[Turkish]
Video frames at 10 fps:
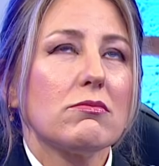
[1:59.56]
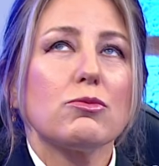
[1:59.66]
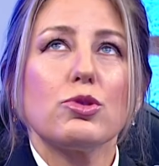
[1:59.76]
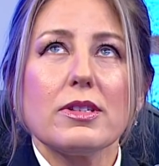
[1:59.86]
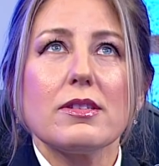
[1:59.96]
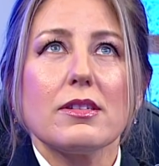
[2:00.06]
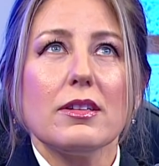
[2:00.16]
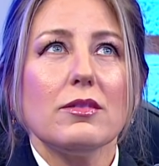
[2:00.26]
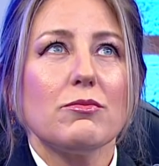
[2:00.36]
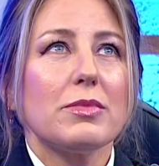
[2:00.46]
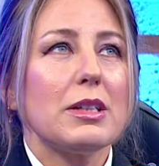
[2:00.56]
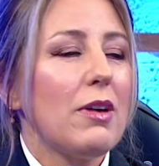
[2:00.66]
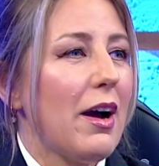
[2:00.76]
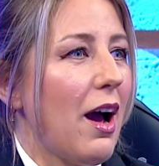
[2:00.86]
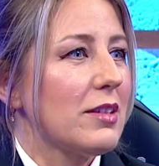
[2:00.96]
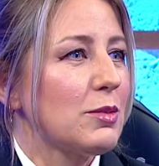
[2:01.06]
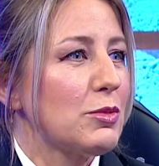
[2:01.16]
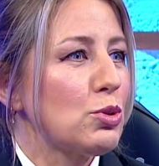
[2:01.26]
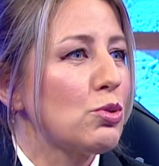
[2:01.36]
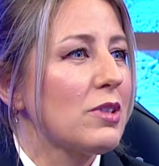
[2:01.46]
burası benim
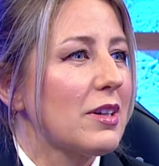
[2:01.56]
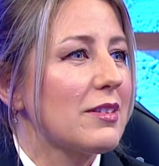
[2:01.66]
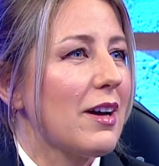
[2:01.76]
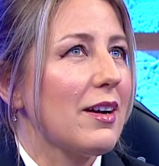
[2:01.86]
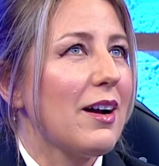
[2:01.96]
hayatımın sona kadar